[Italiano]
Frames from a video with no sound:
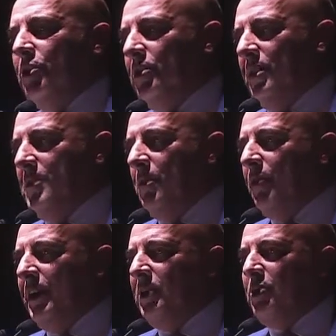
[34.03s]
abbiamo
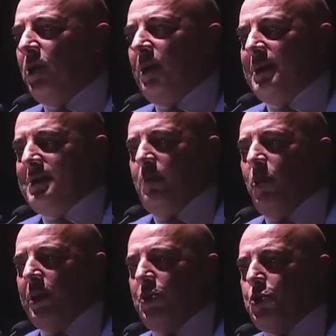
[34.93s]
vinto e siamo
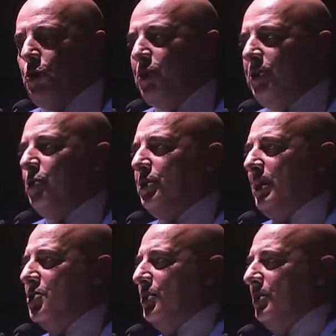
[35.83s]
cresciuti in tutte le
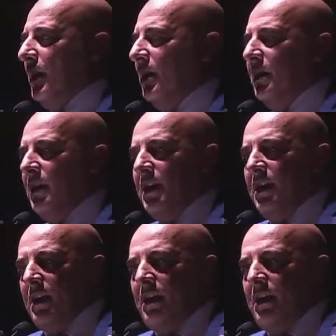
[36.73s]
città. Io